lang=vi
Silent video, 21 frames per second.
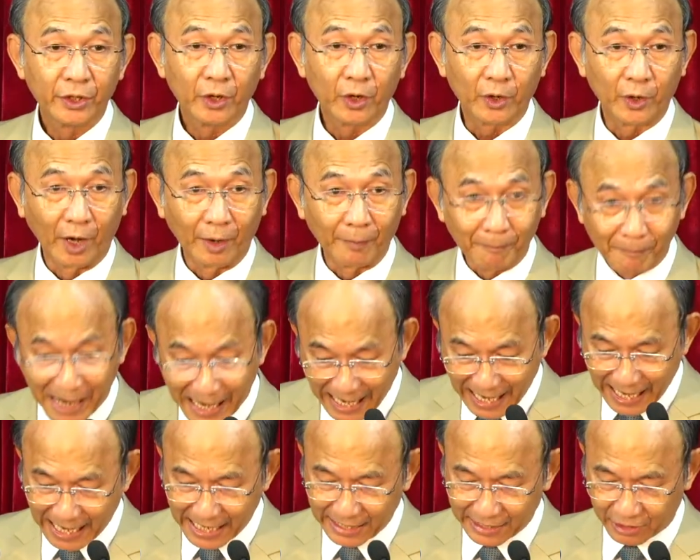đoạn
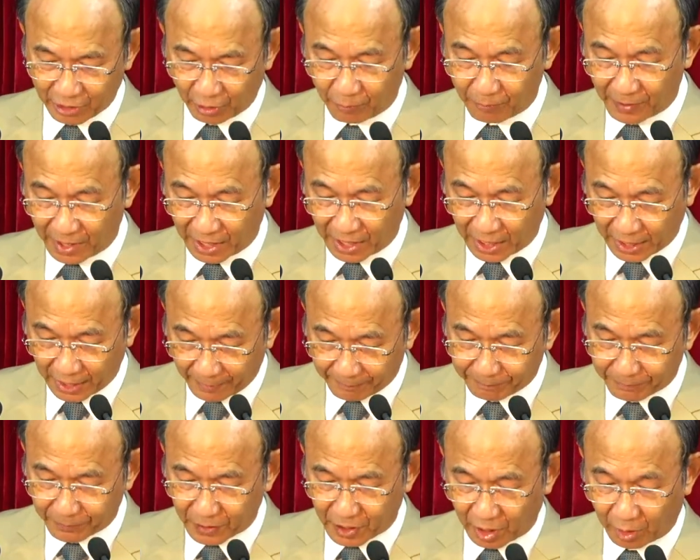3 câu
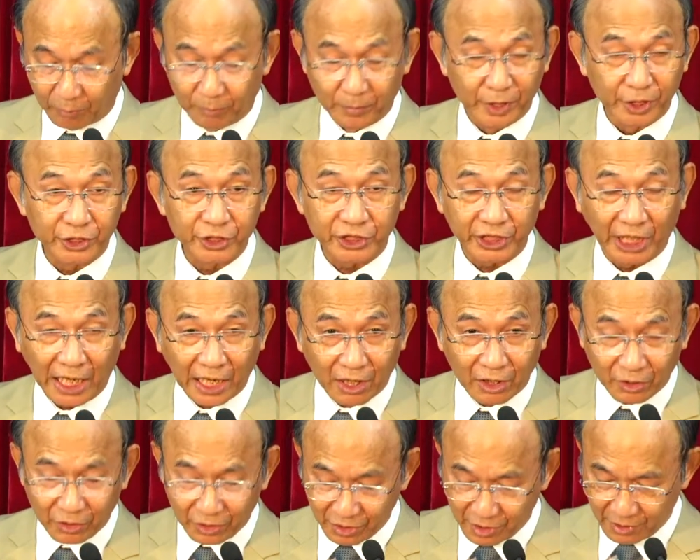15 câu
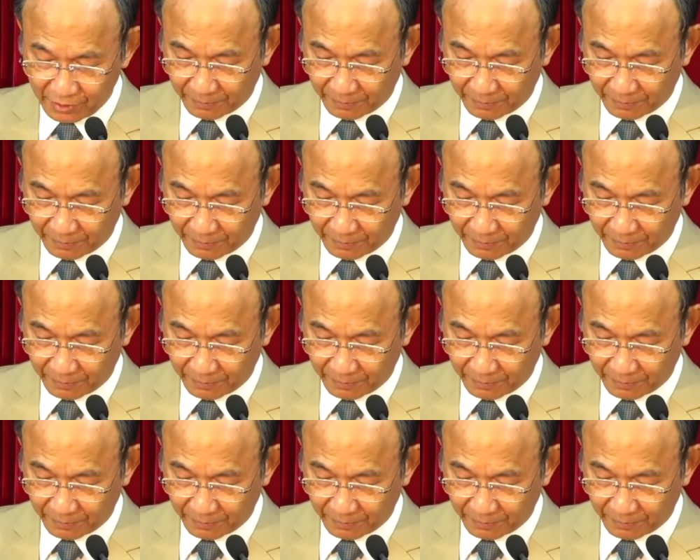16